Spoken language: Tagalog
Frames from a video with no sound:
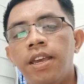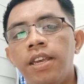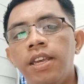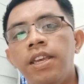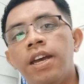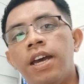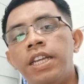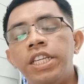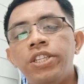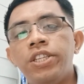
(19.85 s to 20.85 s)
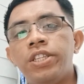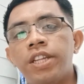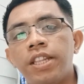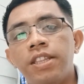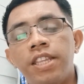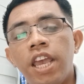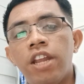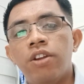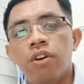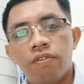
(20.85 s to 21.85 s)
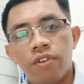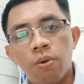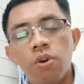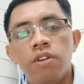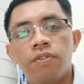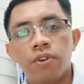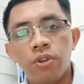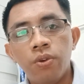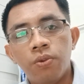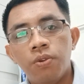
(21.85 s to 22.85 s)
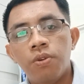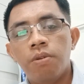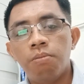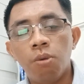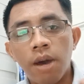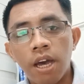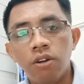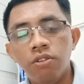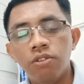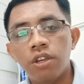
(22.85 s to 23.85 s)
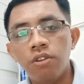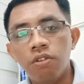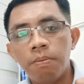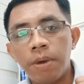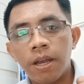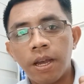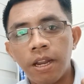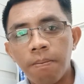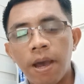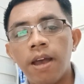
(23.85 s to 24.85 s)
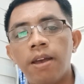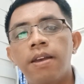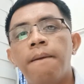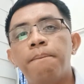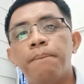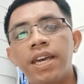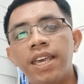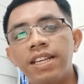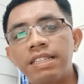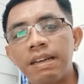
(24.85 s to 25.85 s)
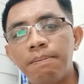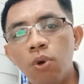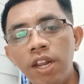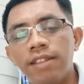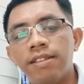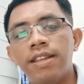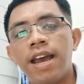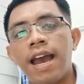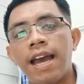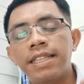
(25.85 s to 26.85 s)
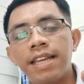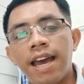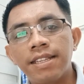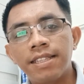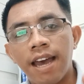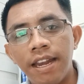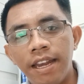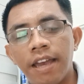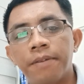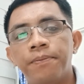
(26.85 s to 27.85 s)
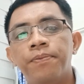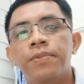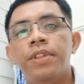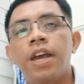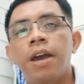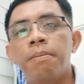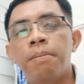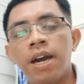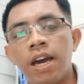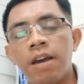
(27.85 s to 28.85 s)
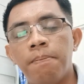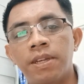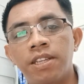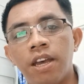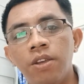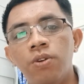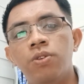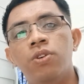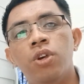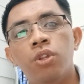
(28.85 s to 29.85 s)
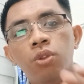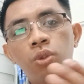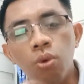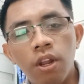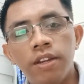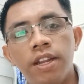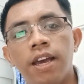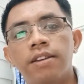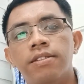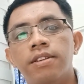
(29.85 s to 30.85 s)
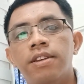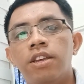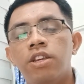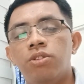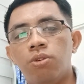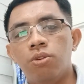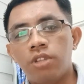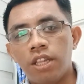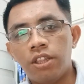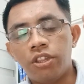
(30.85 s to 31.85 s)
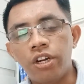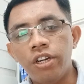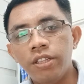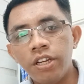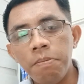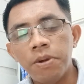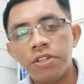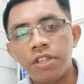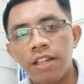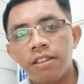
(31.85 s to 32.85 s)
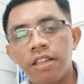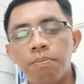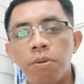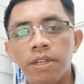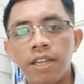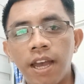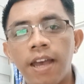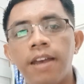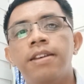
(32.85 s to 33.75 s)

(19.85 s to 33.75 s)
eh, uh, this is not the end of the world for you. Bumangon sa inyong pagkadapa, mag-exam ulit at asahan na na makakapasa kayo tulad nila. So sa 33% na pumasa nga,